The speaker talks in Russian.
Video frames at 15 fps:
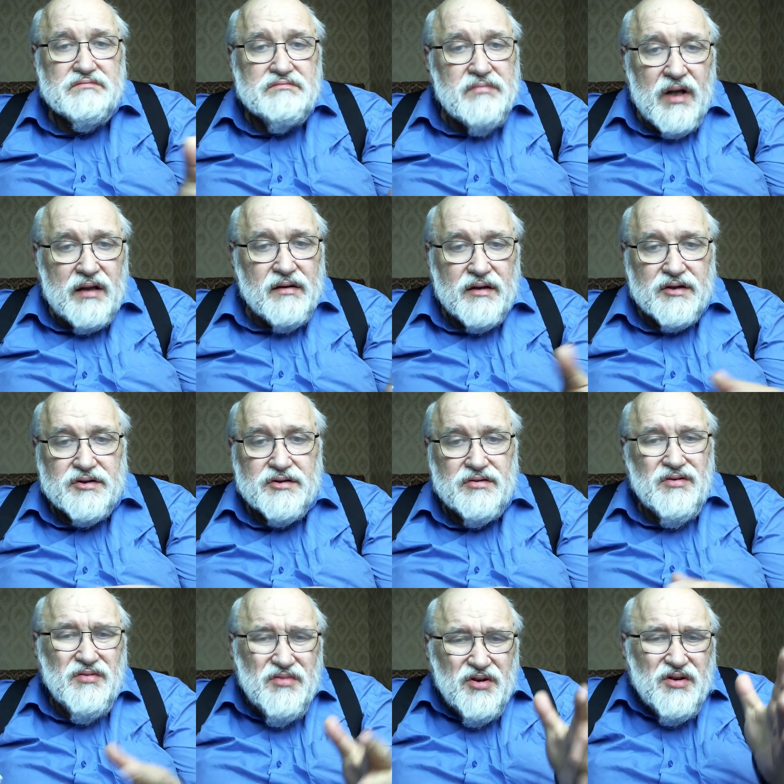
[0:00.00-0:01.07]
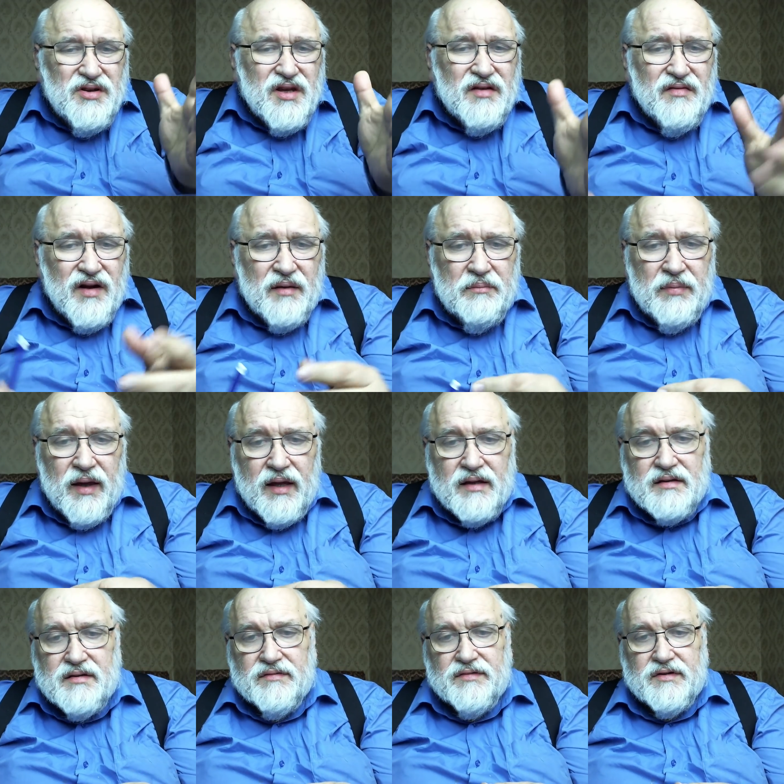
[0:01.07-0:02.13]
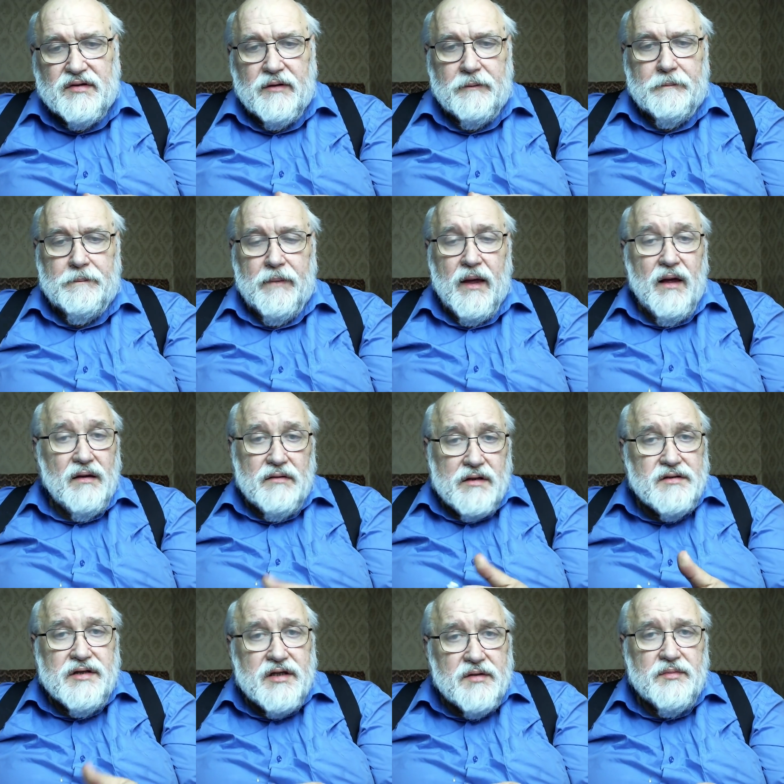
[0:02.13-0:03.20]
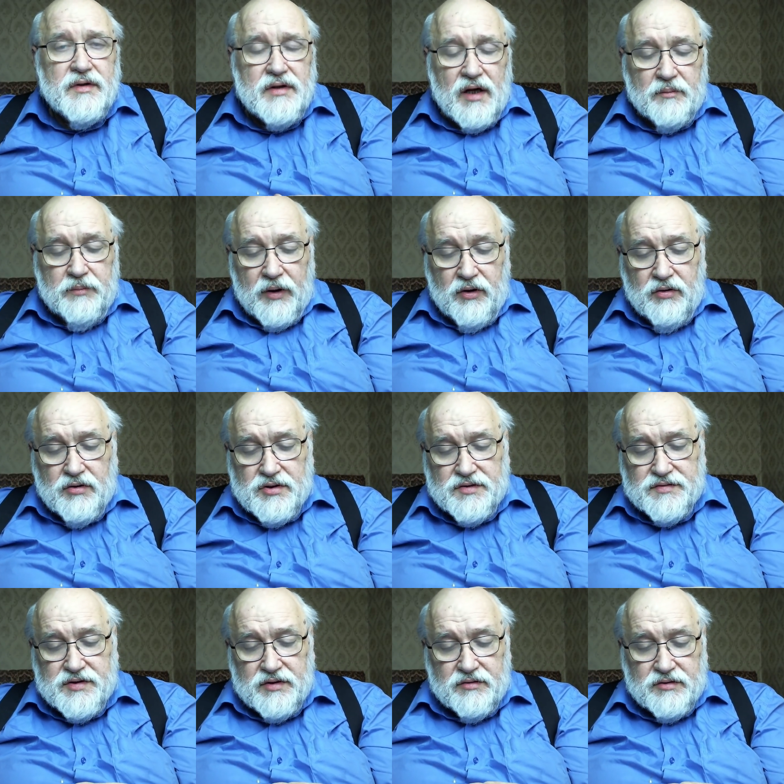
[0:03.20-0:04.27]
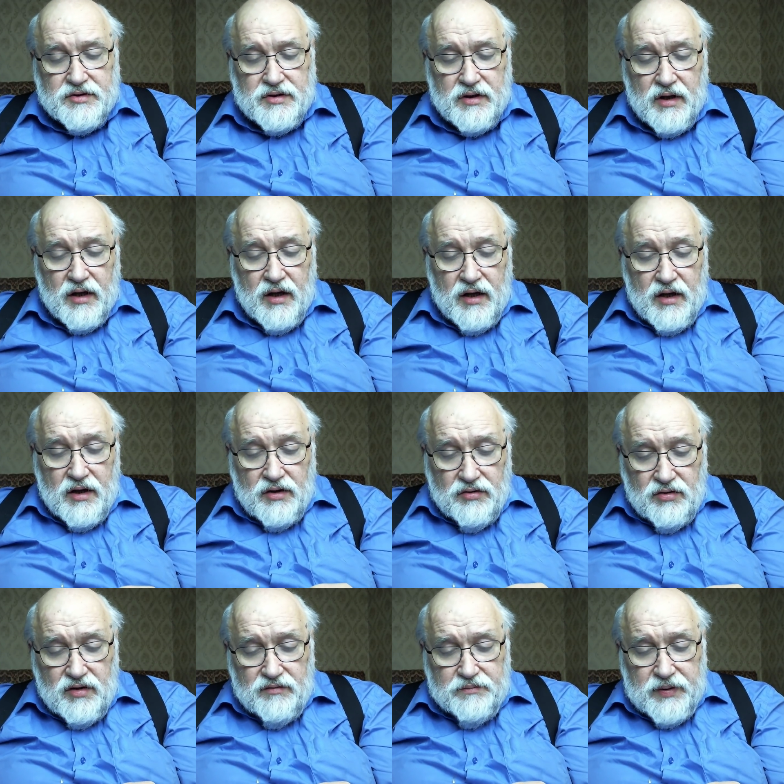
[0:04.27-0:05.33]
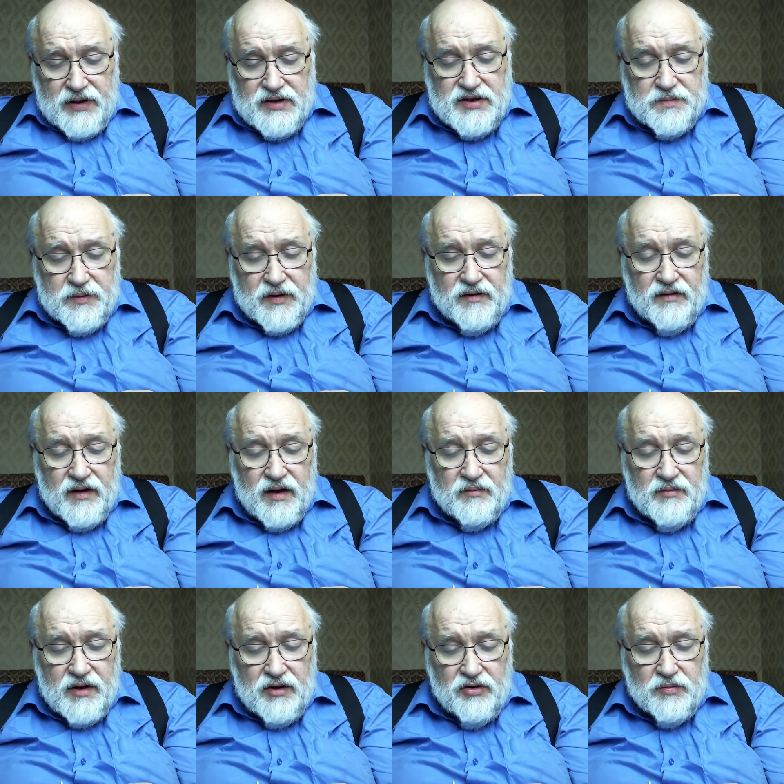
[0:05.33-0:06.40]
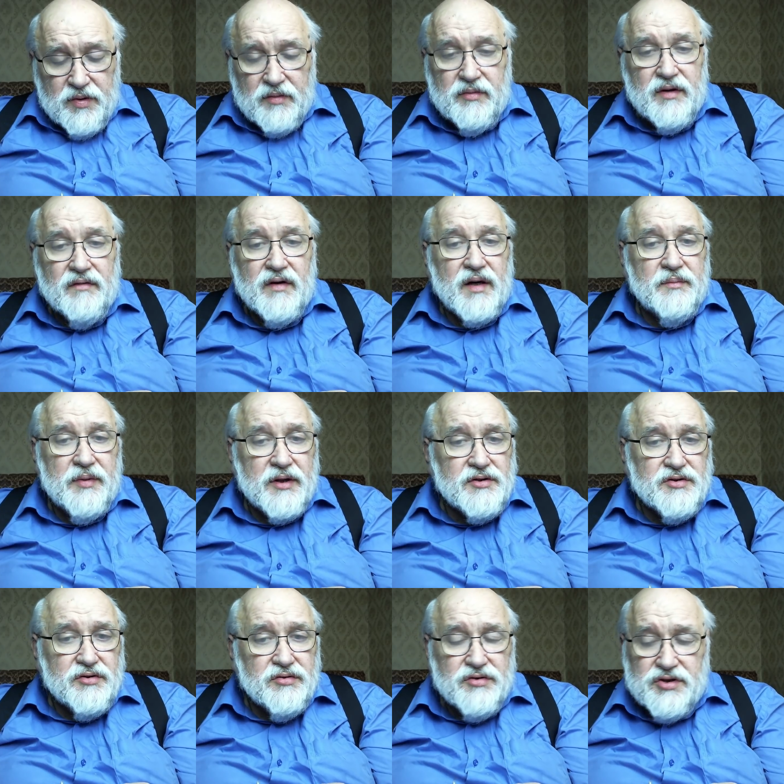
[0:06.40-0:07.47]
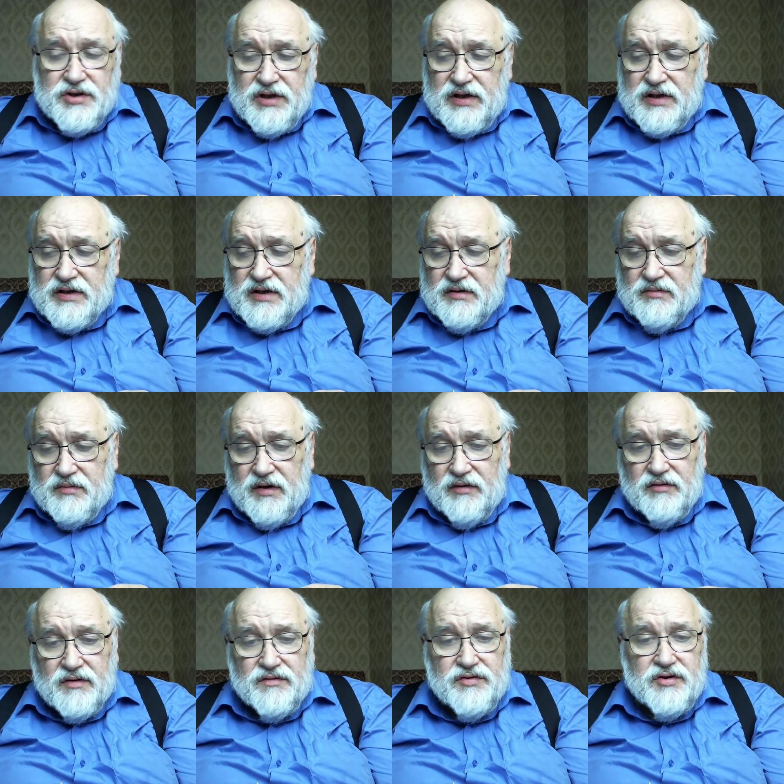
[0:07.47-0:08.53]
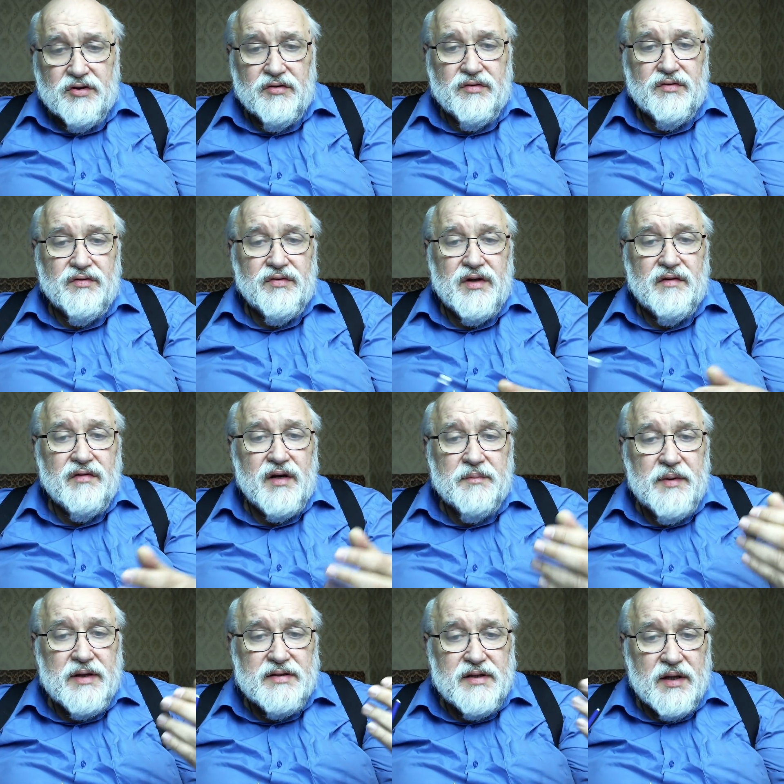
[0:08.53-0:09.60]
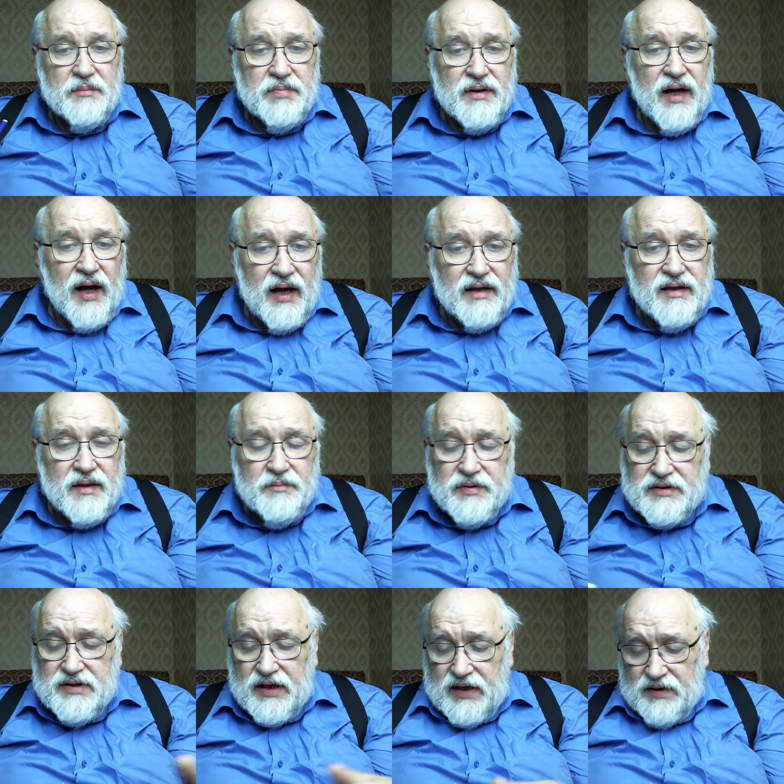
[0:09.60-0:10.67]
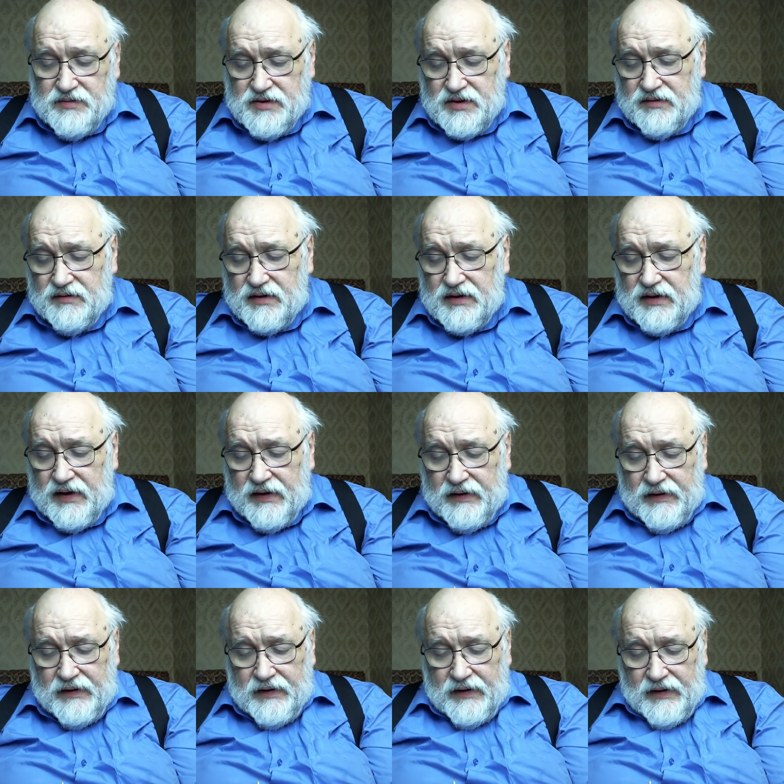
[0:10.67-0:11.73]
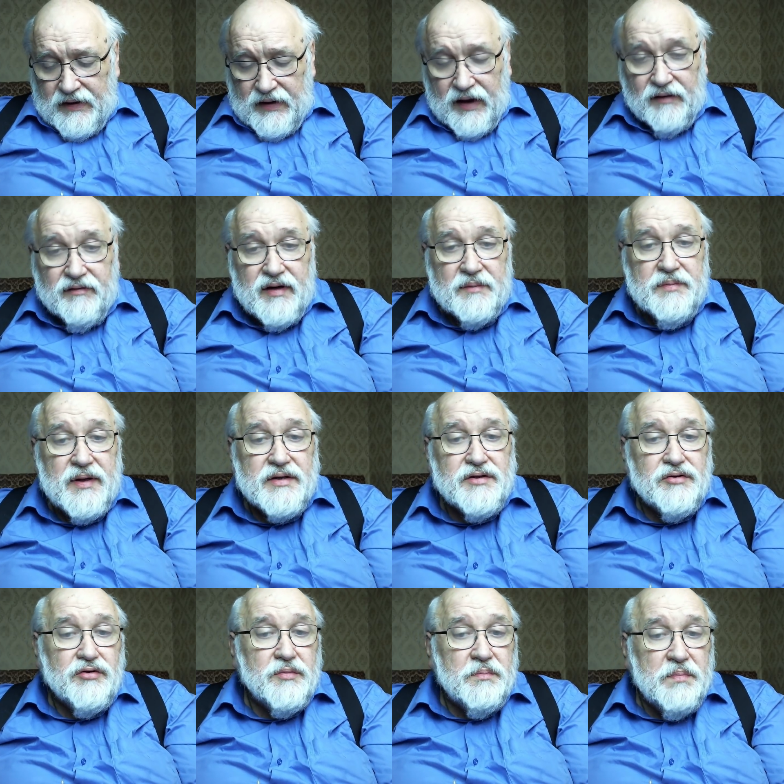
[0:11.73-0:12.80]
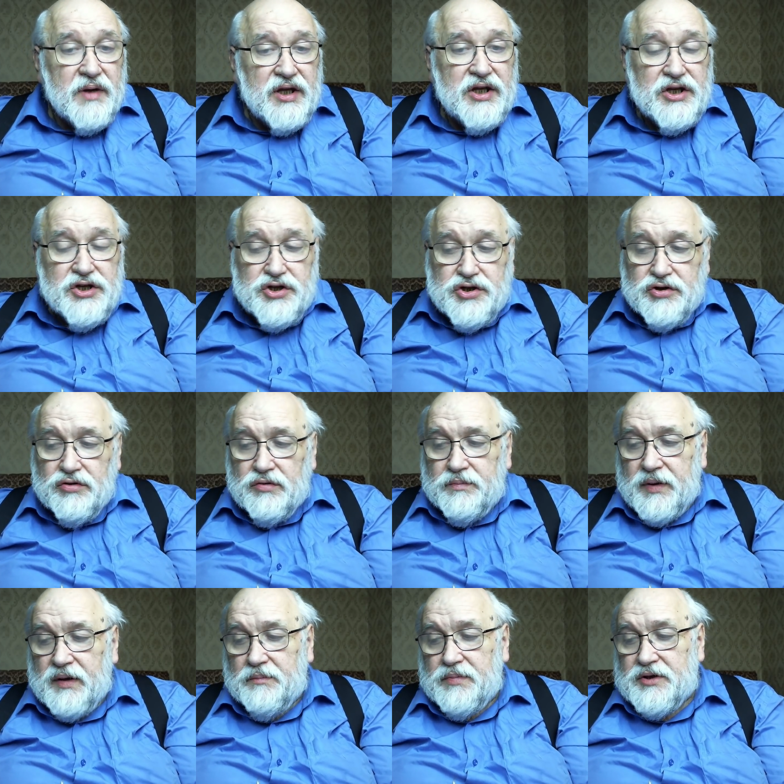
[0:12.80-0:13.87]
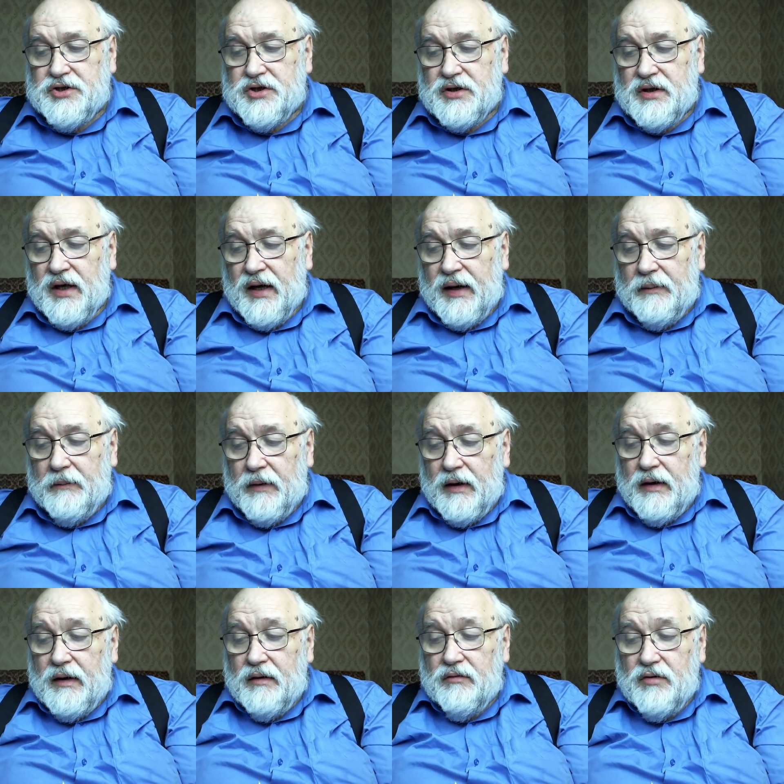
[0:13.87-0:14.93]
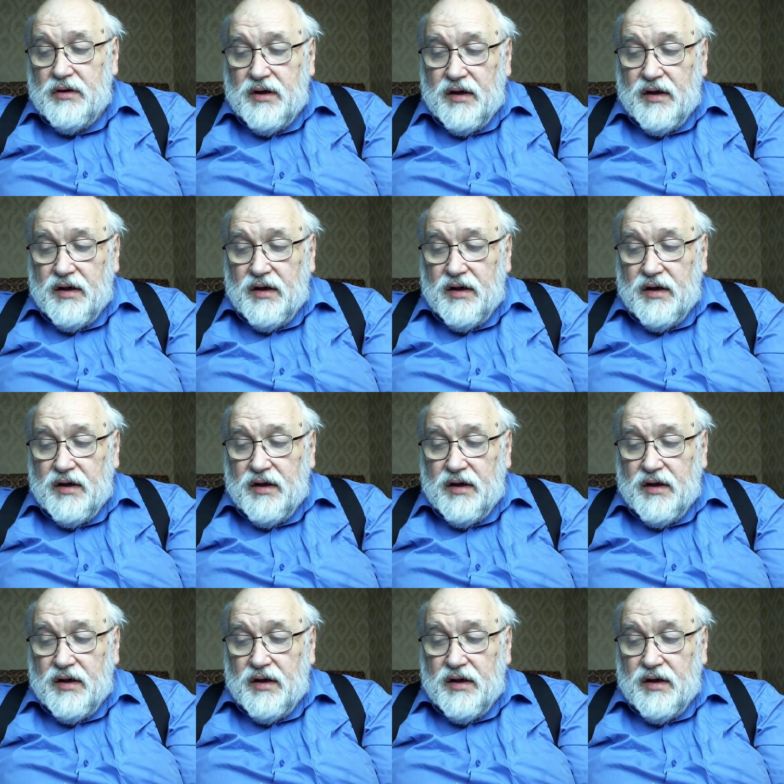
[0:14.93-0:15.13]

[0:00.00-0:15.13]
не отличишь, ну вроде европейцы все. Действительно, так похожи все очень. Ну и, в принципе говоря, мы любим европейскую жизнь, мы вот все в европейское платье позаимствовали, да, европейскую пищу предпочитаем, вот